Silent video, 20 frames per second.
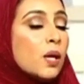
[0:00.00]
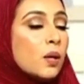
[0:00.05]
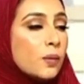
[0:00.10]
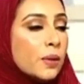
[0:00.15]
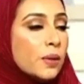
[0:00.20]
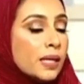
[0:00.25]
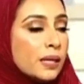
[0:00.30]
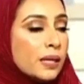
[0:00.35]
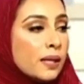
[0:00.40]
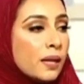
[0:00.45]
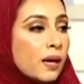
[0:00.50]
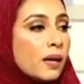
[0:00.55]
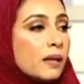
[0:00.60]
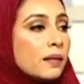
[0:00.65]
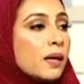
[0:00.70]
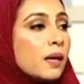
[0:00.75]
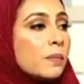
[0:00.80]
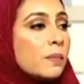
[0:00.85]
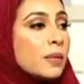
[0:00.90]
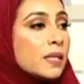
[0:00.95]

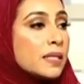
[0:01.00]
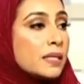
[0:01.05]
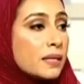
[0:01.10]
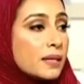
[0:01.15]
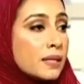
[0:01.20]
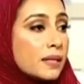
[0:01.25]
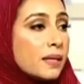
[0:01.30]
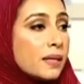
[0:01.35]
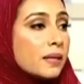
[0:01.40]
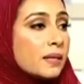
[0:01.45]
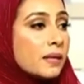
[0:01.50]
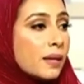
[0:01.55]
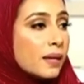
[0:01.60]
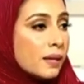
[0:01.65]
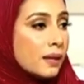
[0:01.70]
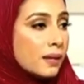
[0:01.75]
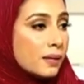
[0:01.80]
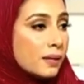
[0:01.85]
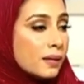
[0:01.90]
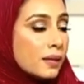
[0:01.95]
ولأعضاء مجلس
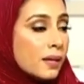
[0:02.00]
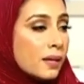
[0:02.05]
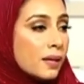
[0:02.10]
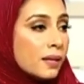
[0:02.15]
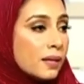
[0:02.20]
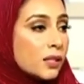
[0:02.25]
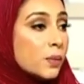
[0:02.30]
إدارة آه،